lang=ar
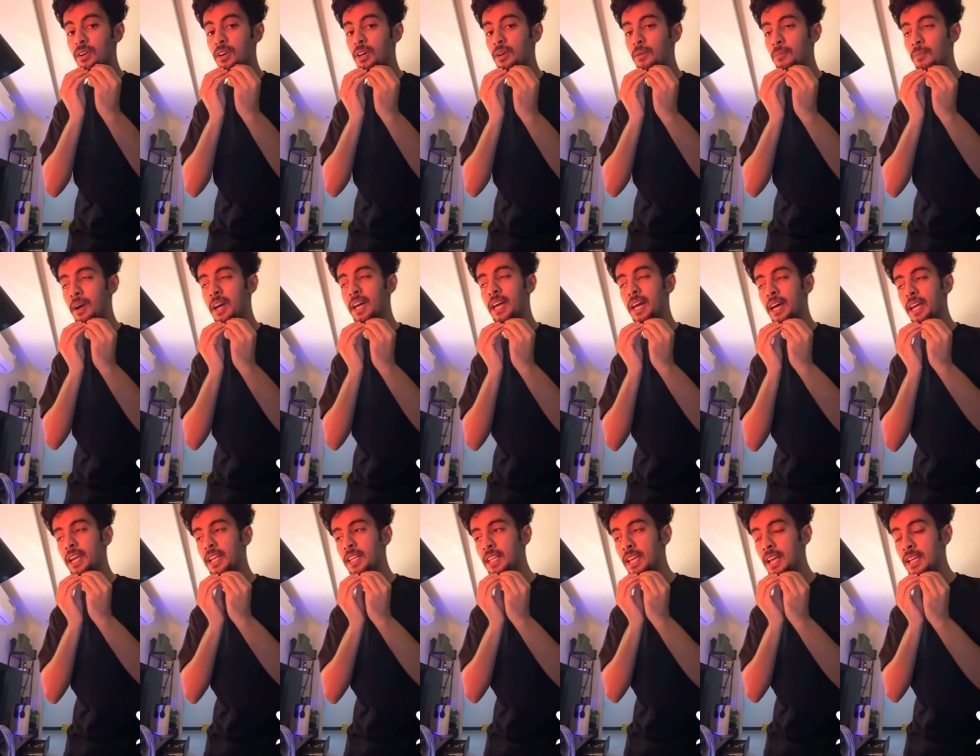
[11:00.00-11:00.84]
ما
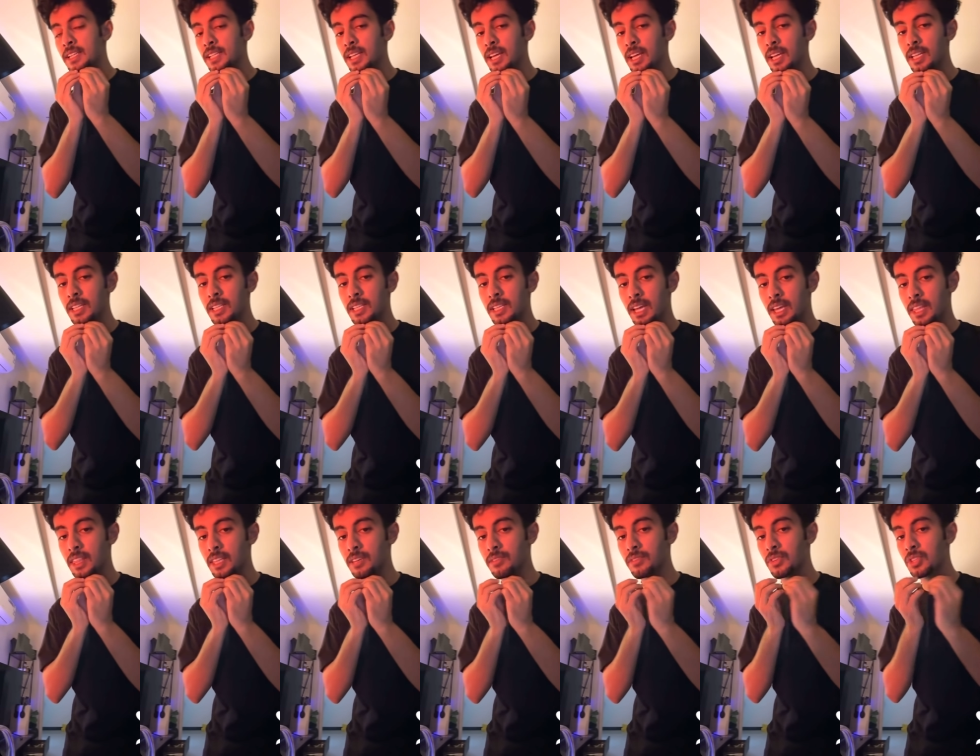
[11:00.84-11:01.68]
كانت لا زالت
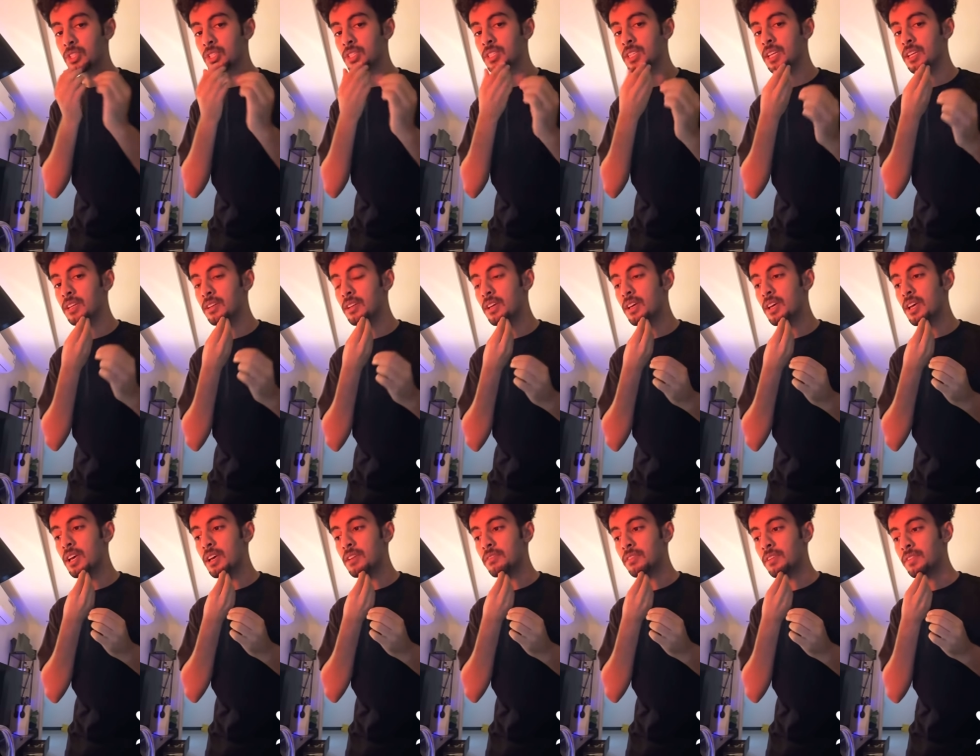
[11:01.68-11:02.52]
كثيفه جدا
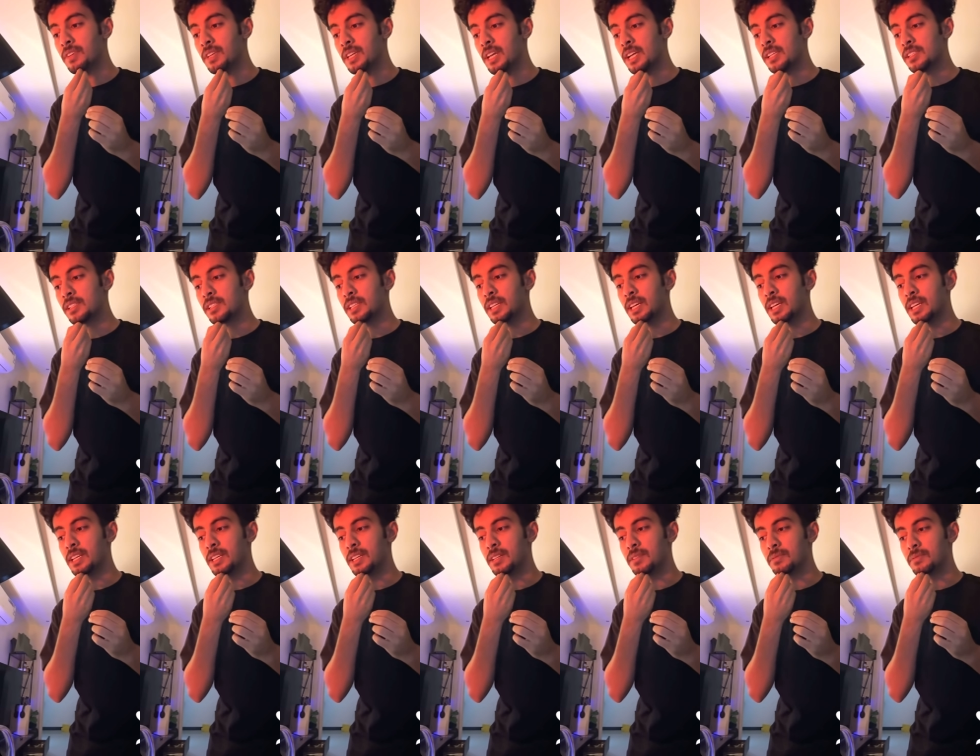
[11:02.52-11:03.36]
ففي ناس
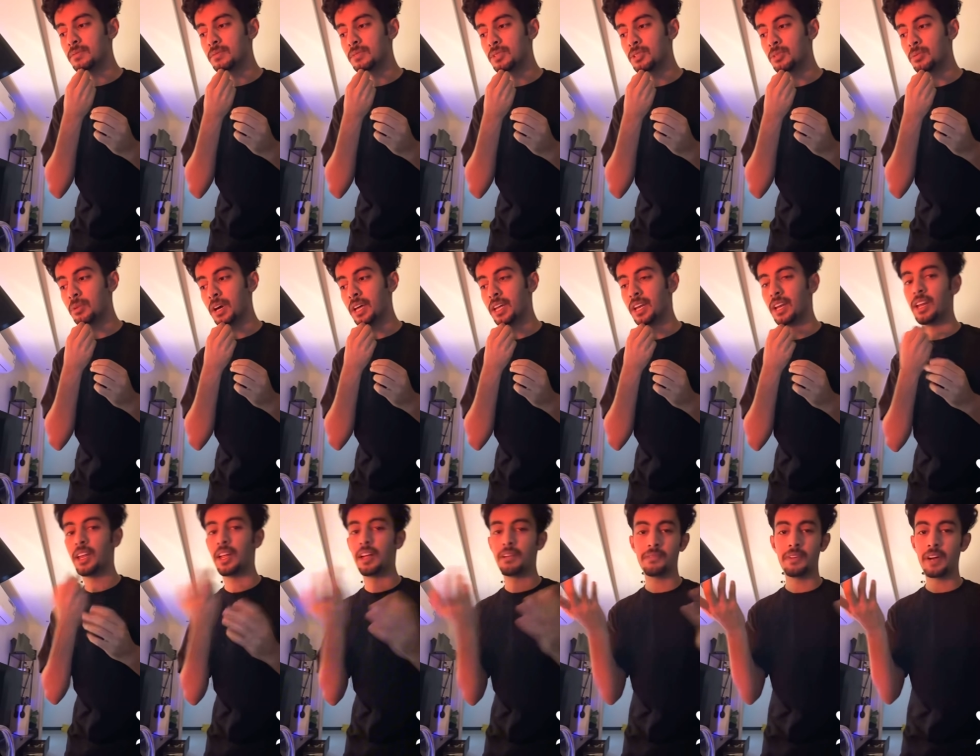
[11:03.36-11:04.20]
يعني سبحان
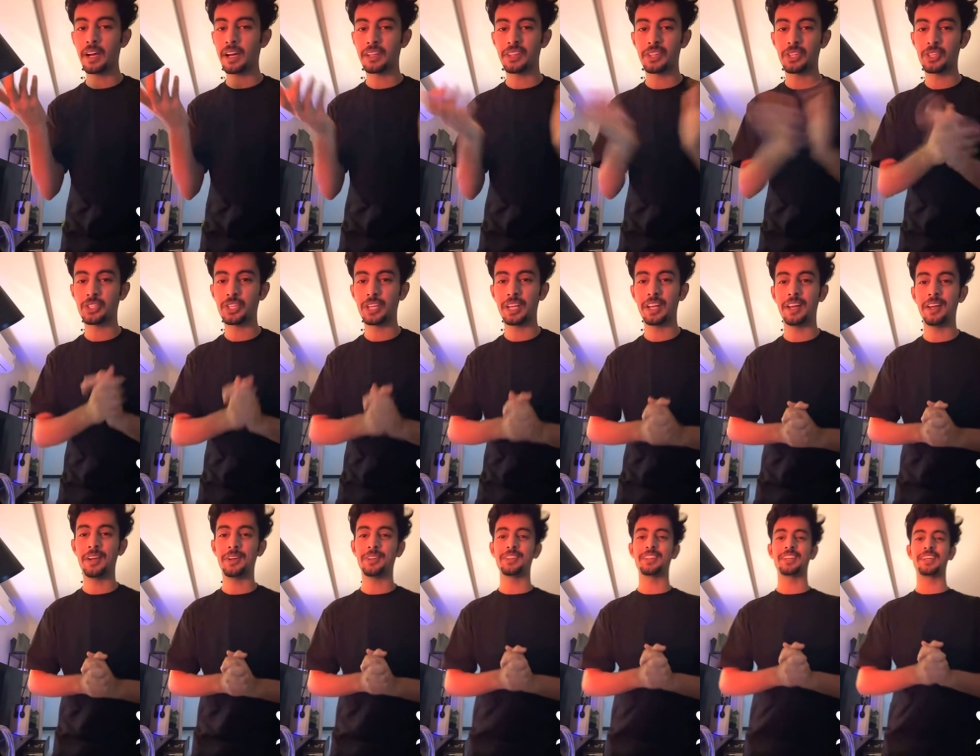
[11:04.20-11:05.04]
الله فاقد الشيء لا
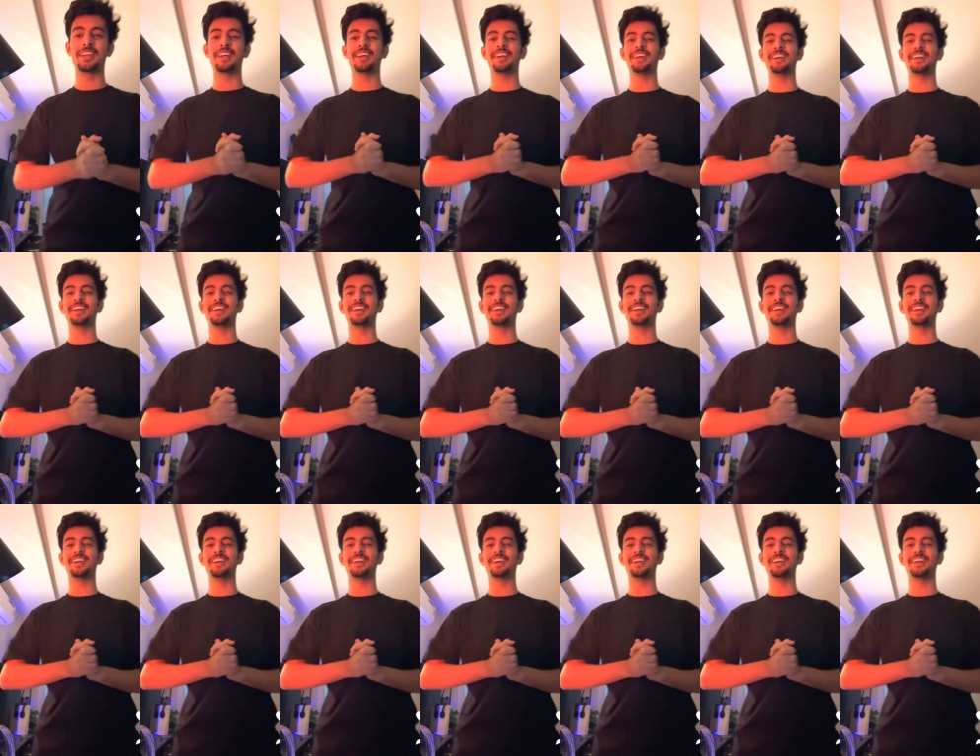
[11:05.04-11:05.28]
يعطيه